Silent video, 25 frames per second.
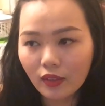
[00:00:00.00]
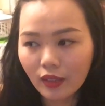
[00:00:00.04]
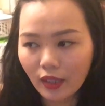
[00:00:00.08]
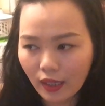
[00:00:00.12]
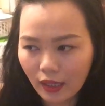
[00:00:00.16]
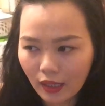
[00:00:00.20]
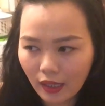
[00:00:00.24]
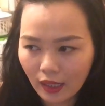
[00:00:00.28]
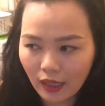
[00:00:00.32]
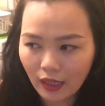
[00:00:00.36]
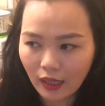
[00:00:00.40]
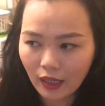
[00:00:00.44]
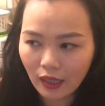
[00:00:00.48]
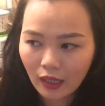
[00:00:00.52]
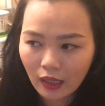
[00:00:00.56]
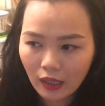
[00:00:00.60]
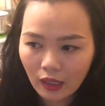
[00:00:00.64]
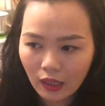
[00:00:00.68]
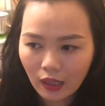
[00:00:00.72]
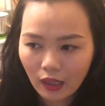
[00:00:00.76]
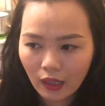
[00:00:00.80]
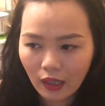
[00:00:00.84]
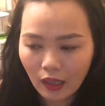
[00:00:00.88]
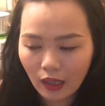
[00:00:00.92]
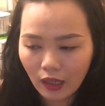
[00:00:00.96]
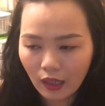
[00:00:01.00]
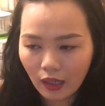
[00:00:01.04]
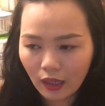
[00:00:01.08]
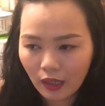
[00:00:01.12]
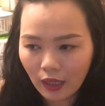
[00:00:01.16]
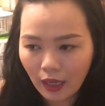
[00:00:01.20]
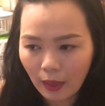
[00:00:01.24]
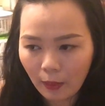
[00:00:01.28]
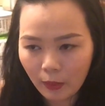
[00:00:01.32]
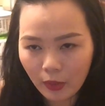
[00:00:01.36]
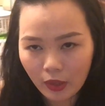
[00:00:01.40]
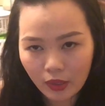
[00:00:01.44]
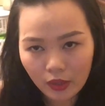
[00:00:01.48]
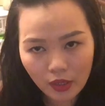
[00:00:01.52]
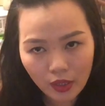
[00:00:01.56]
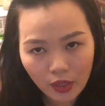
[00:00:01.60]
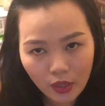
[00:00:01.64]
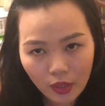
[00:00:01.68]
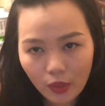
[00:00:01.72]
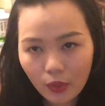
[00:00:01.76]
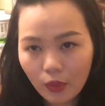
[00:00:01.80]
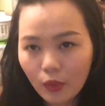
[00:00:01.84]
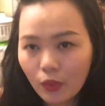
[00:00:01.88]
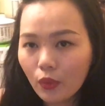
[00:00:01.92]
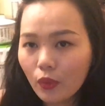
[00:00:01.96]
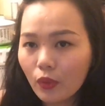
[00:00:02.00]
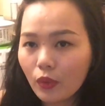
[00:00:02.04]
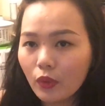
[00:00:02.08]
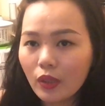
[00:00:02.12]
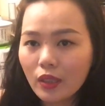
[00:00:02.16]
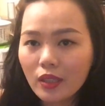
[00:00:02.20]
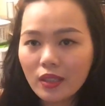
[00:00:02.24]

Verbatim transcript: có thể là à, làm người yêu,